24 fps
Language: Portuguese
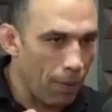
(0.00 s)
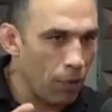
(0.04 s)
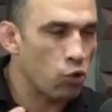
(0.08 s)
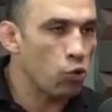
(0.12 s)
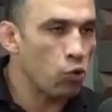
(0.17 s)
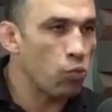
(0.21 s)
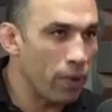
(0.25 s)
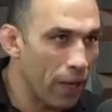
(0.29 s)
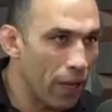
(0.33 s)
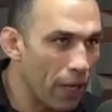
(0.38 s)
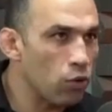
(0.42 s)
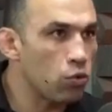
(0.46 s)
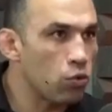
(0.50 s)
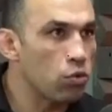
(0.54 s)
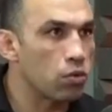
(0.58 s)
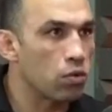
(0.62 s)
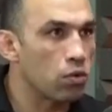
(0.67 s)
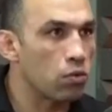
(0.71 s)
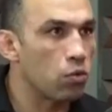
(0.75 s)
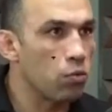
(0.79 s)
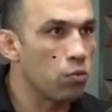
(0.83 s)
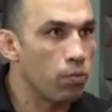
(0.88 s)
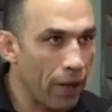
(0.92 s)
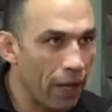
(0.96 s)
e de repente o
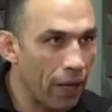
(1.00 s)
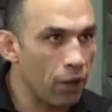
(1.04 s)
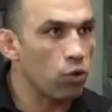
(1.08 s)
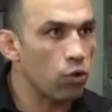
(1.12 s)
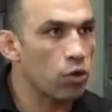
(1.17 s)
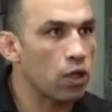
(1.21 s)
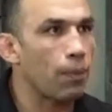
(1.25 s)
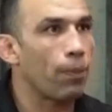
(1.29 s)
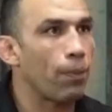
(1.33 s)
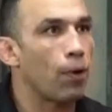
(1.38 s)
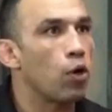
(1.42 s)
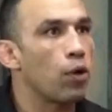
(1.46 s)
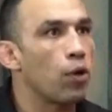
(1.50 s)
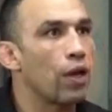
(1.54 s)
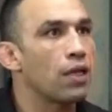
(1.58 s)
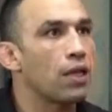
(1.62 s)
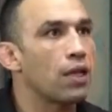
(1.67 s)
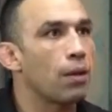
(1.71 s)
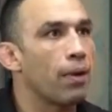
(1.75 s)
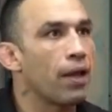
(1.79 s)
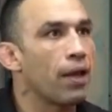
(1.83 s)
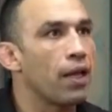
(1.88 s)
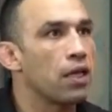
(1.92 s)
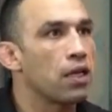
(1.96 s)
medo. O medo atrapalhou
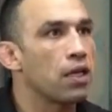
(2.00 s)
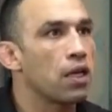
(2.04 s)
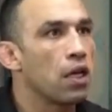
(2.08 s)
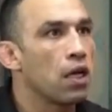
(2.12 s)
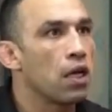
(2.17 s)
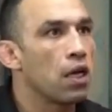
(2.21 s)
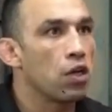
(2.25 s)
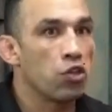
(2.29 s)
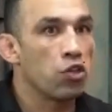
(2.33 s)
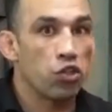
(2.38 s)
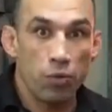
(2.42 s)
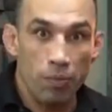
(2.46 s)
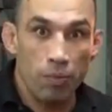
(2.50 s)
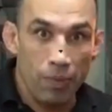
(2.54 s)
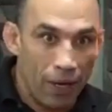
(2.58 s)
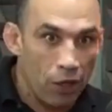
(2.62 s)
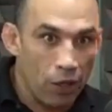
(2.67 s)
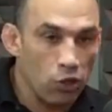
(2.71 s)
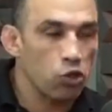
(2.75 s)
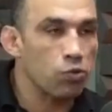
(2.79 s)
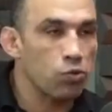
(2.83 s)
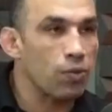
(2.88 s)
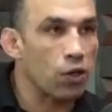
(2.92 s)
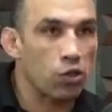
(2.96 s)
ele também de
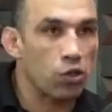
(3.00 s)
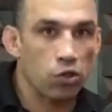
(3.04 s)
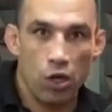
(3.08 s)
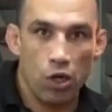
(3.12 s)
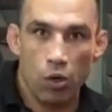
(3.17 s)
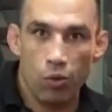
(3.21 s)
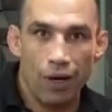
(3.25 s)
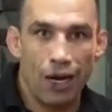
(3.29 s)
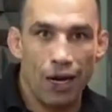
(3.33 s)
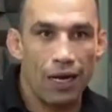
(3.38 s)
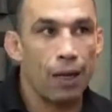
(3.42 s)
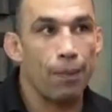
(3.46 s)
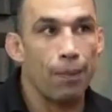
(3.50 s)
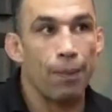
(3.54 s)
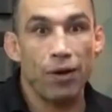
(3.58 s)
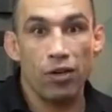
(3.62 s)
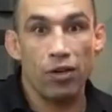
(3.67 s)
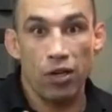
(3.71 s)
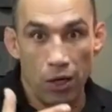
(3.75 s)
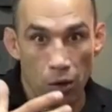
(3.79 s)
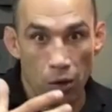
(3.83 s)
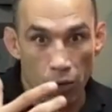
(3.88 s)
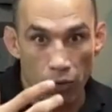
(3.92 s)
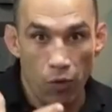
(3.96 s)
medo de machucar o cara, de
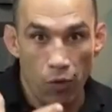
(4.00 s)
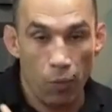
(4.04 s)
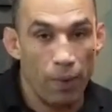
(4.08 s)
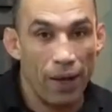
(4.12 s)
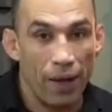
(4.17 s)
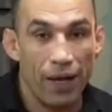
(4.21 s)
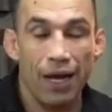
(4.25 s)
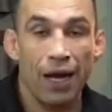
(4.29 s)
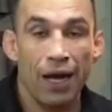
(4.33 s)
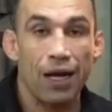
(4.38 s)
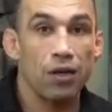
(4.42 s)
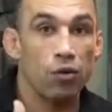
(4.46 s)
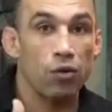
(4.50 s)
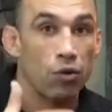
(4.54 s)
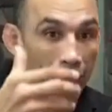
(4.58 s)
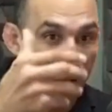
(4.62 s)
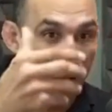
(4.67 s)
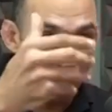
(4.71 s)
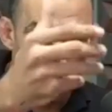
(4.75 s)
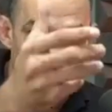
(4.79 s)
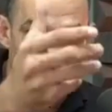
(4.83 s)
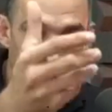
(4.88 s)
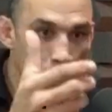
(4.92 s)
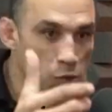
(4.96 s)
repente, ah, não vou pegar e o
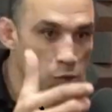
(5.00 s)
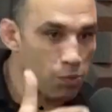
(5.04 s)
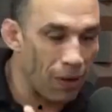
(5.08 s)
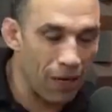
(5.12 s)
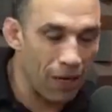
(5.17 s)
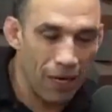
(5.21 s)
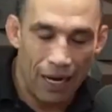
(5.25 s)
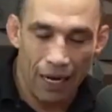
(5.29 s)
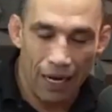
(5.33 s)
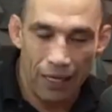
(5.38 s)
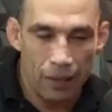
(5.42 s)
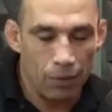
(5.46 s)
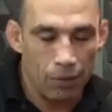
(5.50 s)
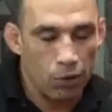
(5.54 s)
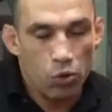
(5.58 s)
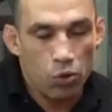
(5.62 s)
cara vai me espancar.